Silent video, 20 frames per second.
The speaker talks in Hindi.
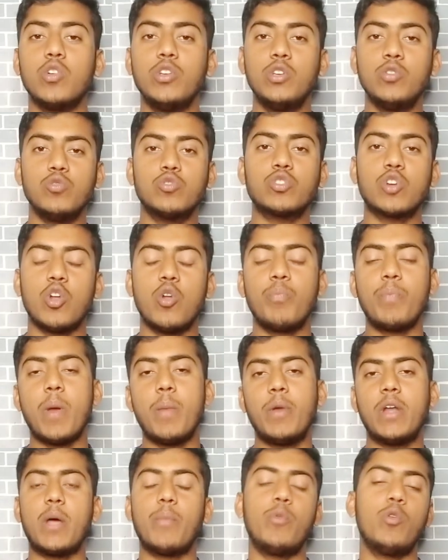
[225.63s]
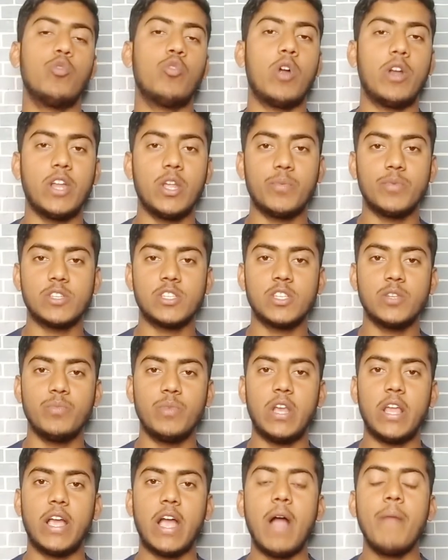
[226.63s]
इसको यूज़ करो पेमेंट आप लोग को हंड्रेड
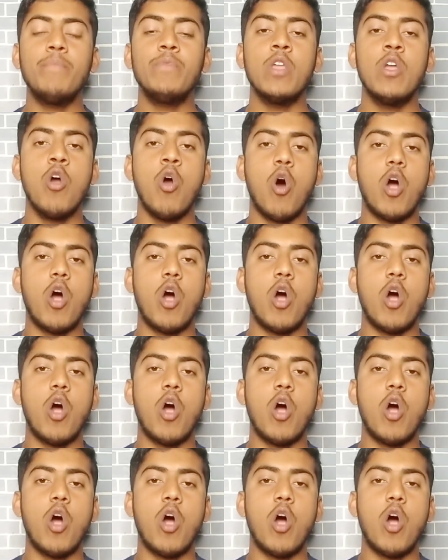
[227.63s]
परसेंट मिलेगा